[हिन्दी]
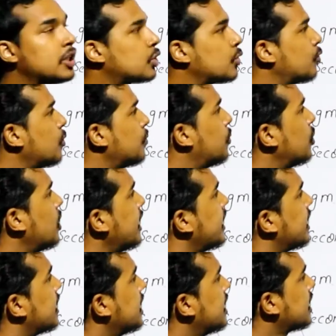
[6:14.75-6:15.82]
तो वो बोले
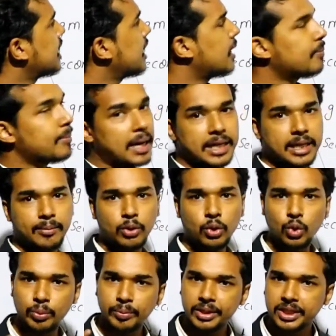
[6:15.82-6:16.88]
कि लंबाई हम
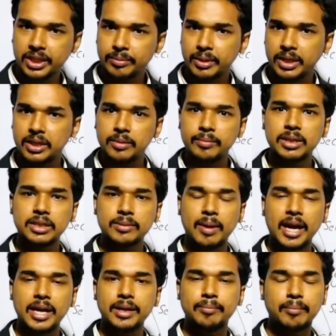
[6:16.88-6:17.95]
लोग को मीटर में ही
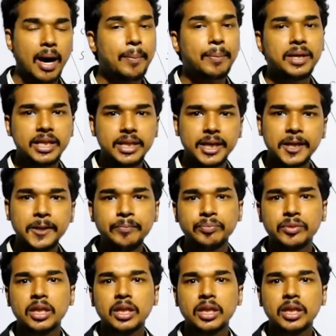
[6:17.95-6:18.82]
मापनी है